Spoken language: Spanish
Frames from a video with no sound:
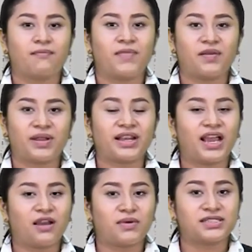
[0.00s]

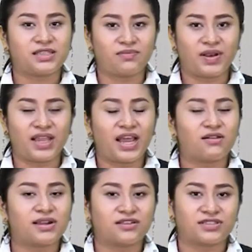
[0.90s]
Beber agua simple
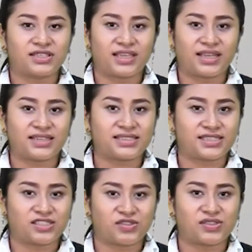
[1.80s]
aunque no se tenga
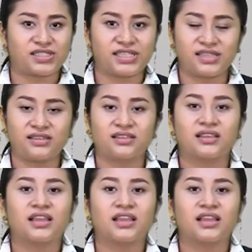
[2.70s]
sensación de sed.